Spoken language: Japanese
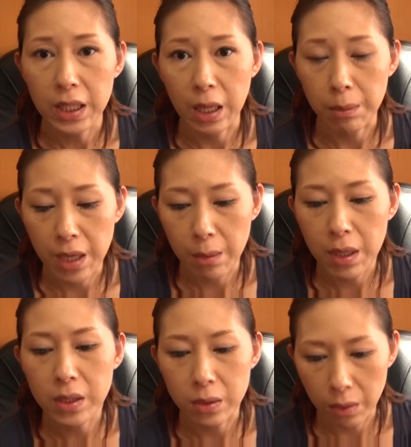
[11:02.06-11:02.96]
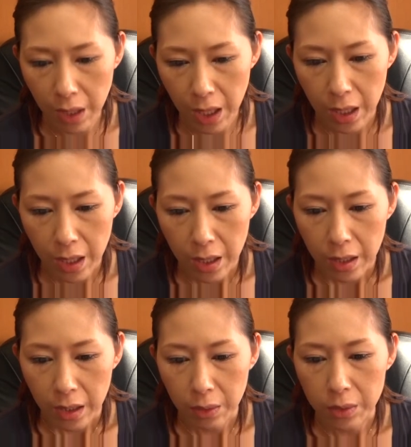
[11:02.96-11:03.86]
人か見えますので、
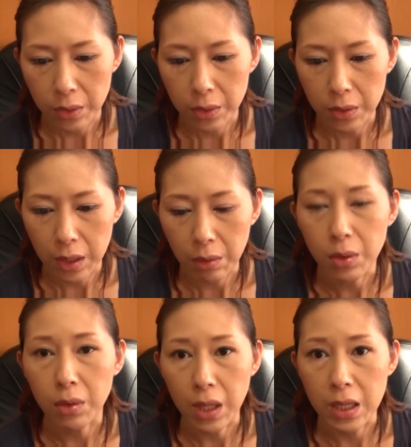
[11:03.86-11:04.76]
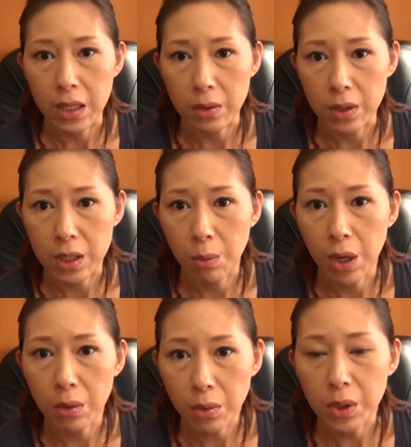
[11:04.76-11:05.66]
えっと、そういったことを大切にしても
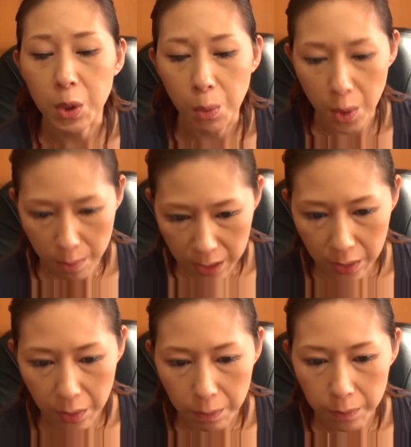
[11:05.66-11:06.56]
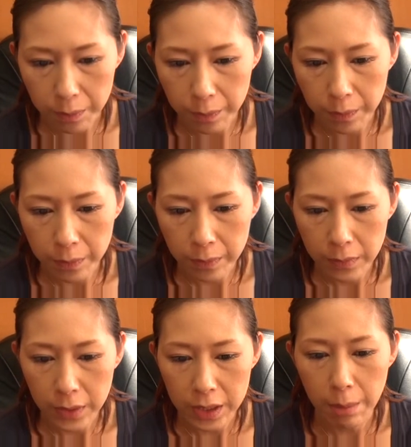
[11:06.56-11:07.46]
らうといいと思います。
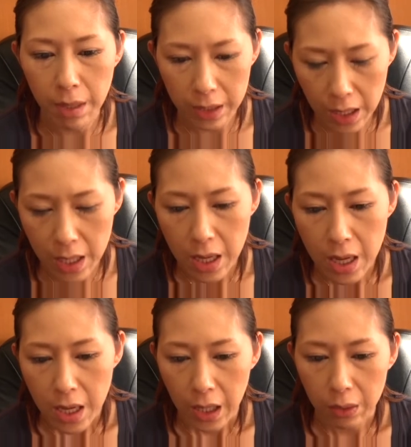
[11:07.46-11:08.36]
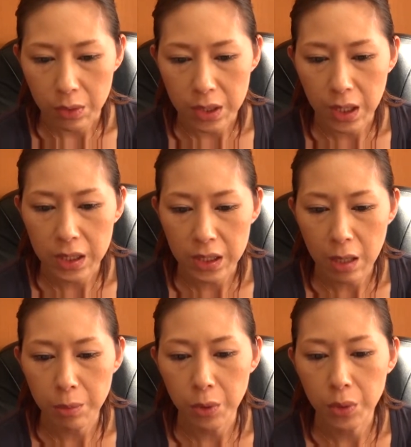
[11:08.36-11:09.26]
してまた、えっと、チラシ
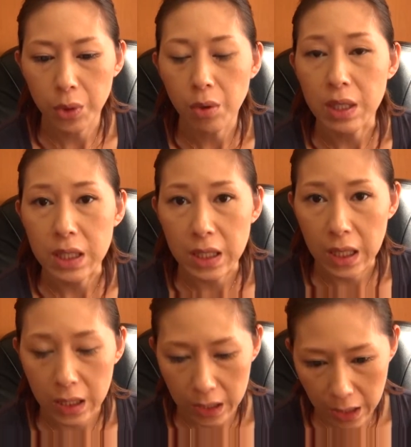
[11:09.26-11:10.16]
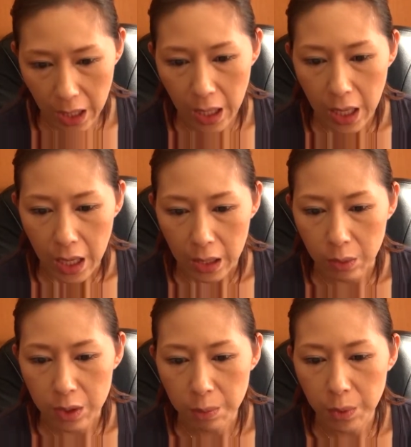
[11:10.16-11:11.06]
やブログとは違って、えっ
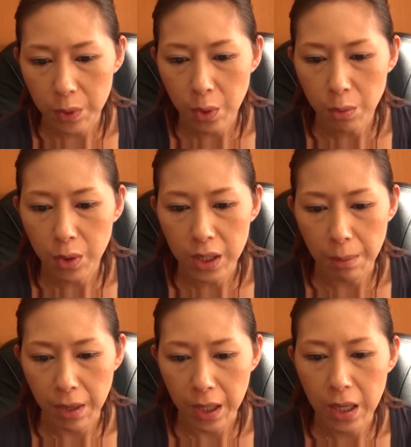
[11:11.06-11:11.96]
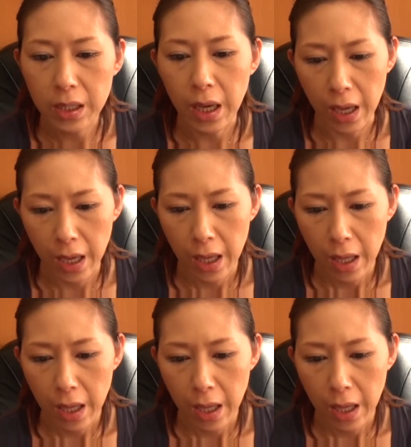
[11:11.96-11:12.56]
と、自分の思いやま考え